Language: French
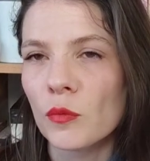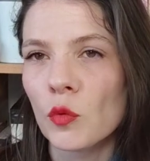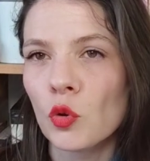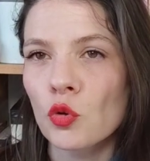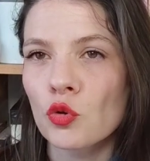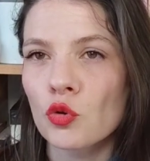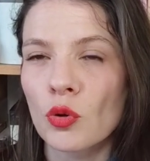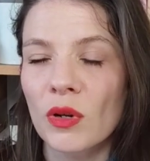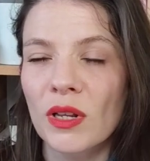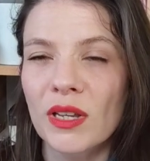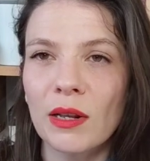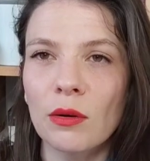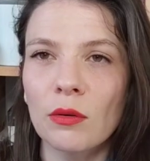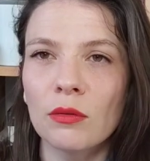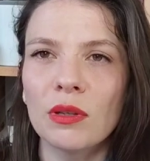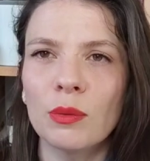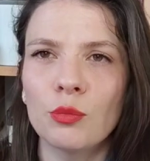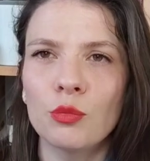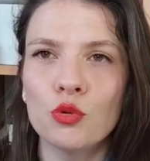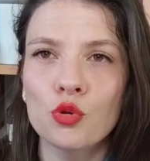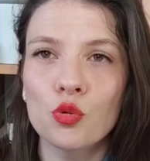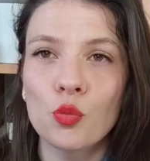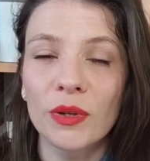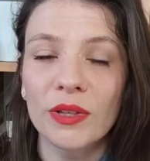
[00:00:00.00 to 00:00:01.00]
sur lesquelles on est
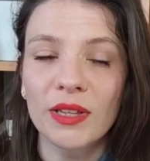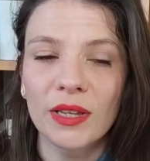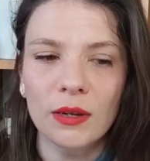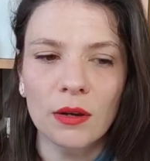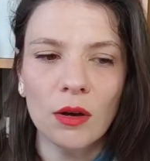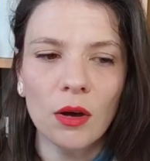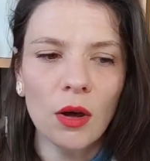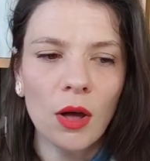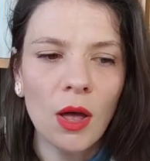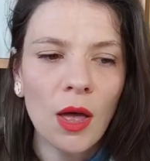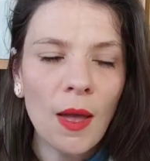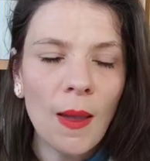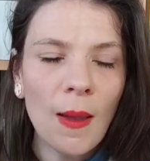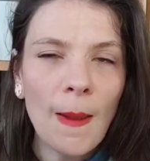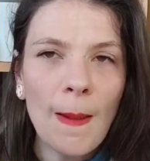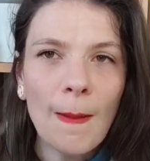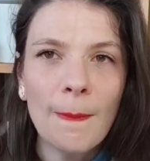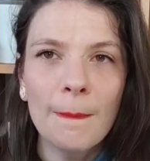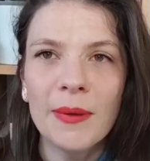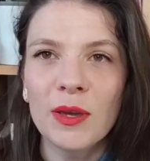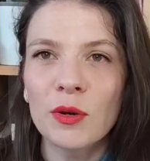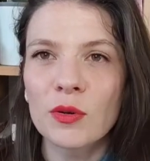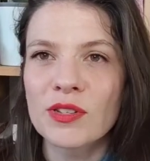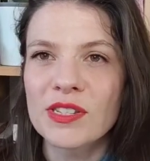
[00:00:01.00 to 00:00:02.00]
plus ou moins d'accord,
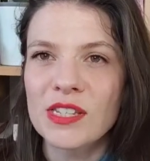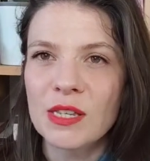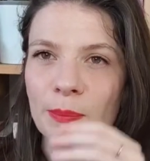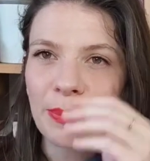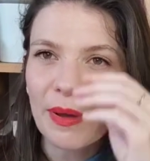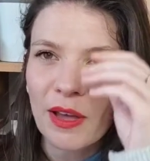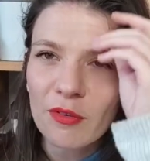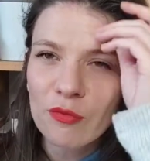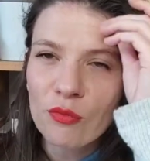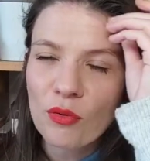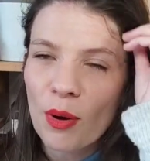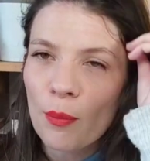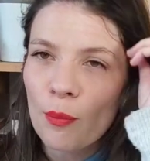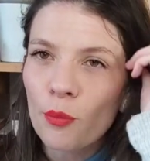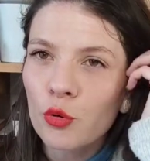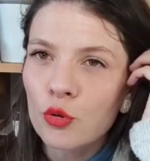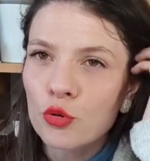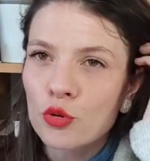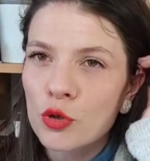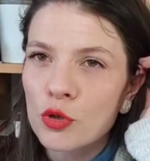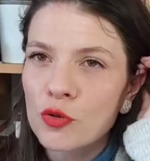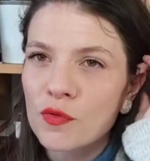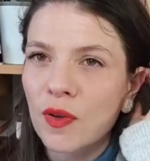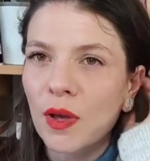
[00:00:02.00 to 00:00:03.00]
mais aussi parfois pour
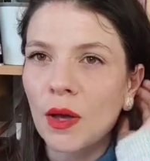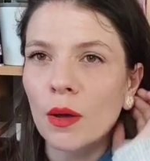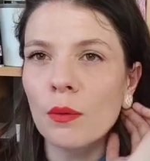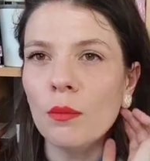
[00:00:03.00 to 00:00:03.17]
juste faire